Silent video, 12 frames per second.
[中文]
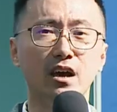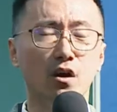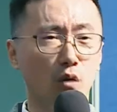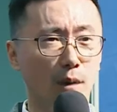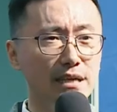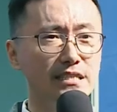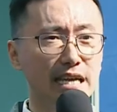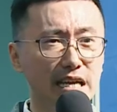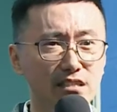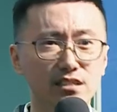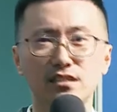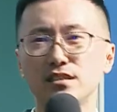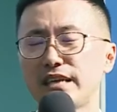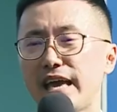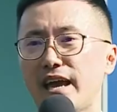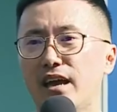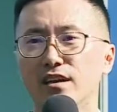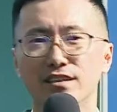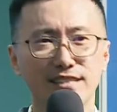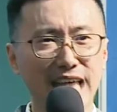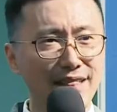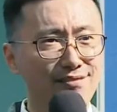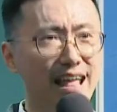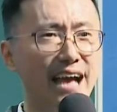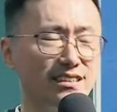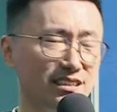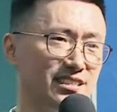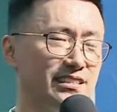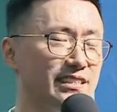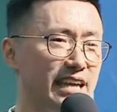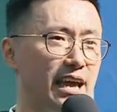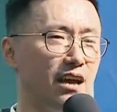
我们这个事业三代的事业，